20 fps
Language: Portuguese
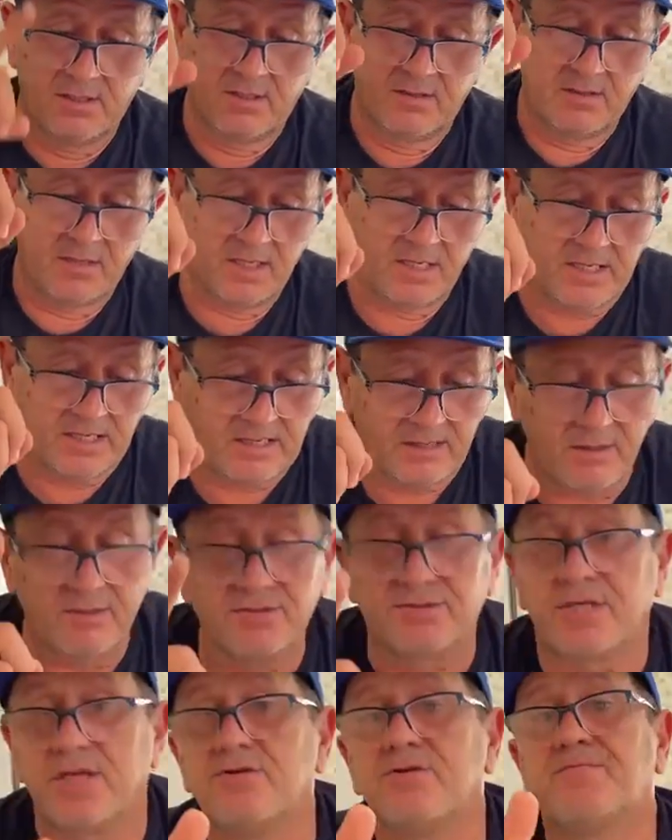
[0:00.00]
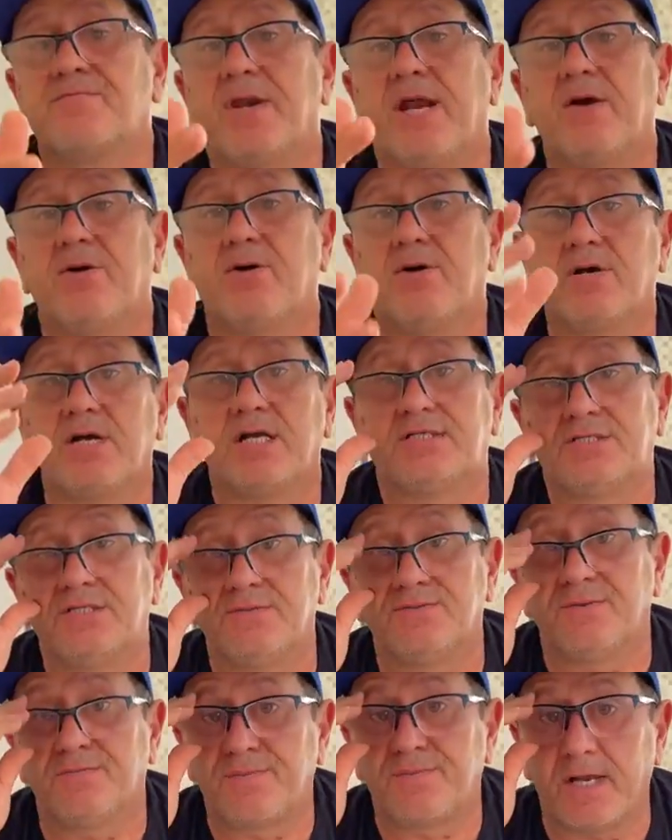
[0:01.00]
É, eu tenho
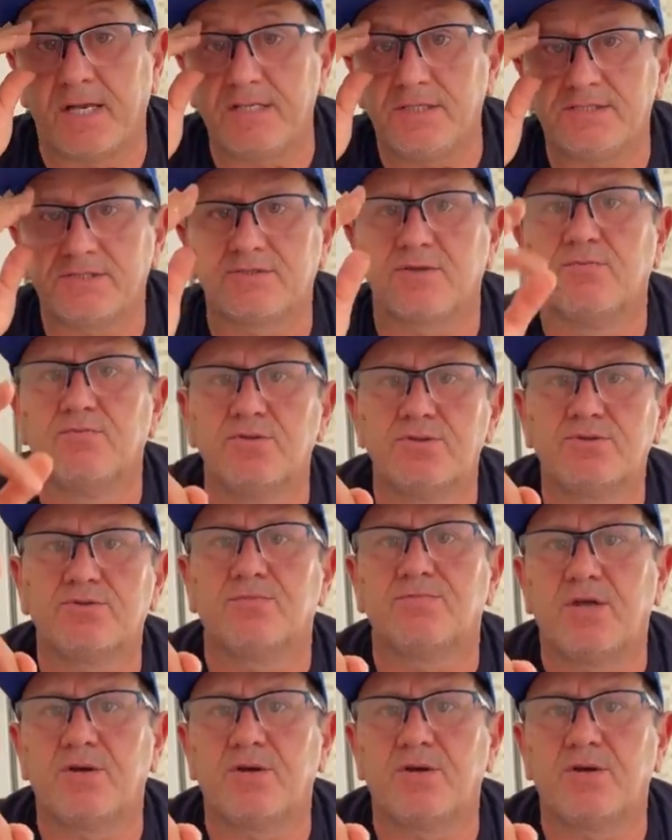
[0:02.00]
prerrogativa para isso, estou muito bem